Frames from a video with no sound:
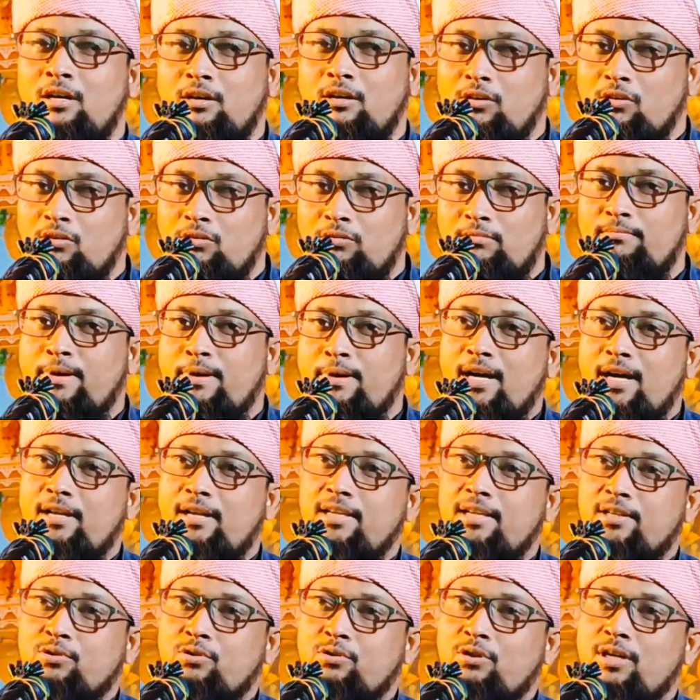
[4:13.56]
ঘুম
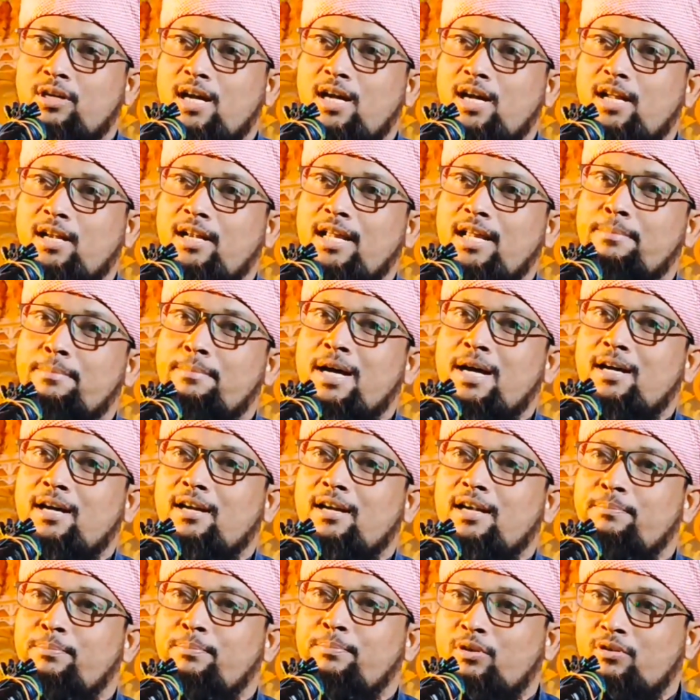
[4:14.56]
ভাঙলে সকাল না
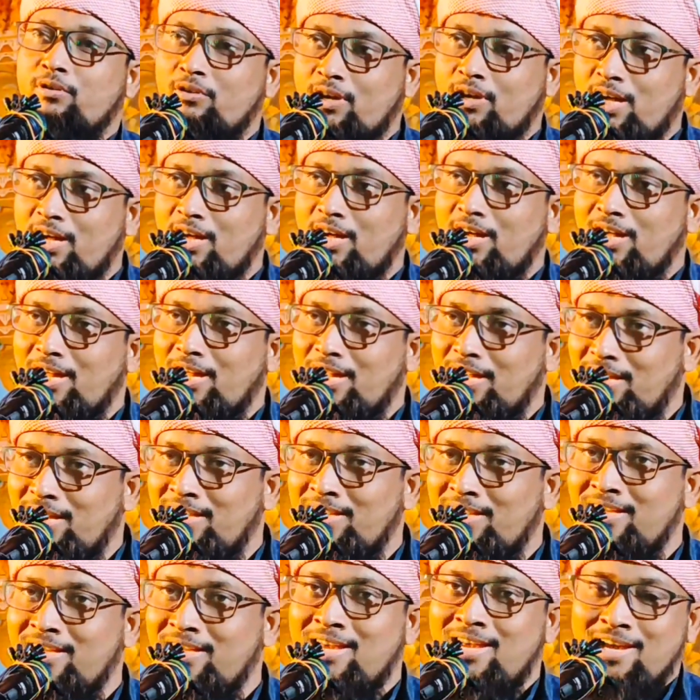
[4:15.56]
ভাঙলে পরকাল
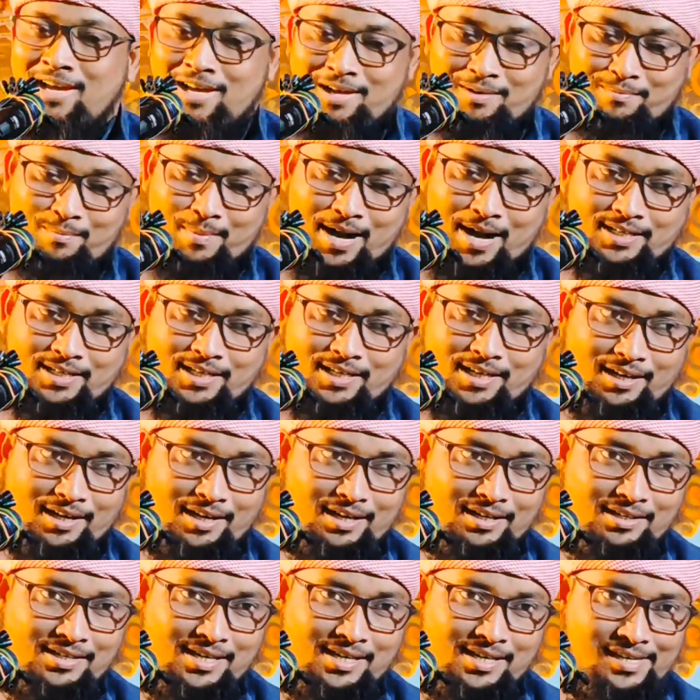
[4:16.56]
মাটির
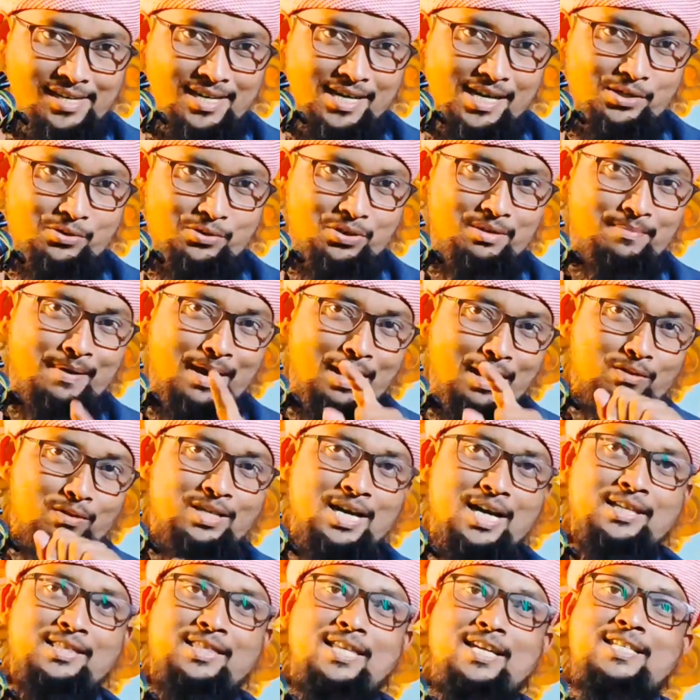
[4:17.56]
নিচে গিয়ে যদি ভালো
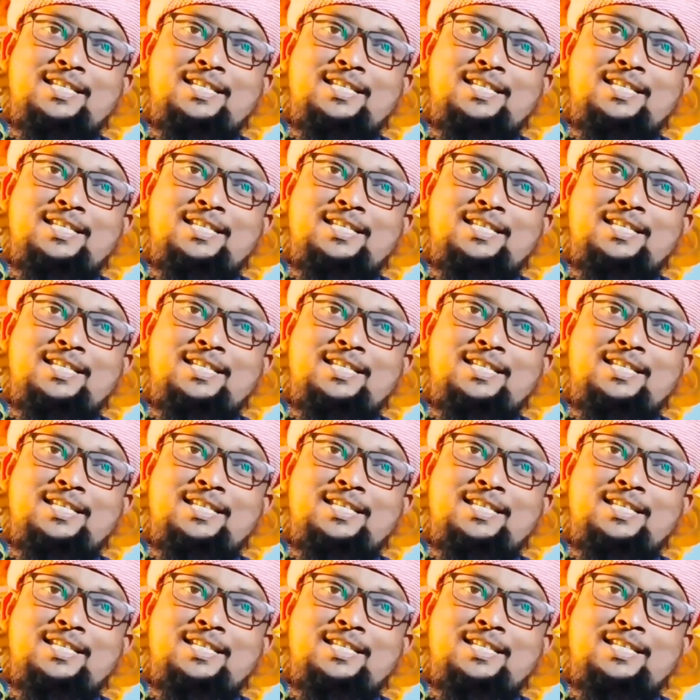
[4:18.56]
থাকতে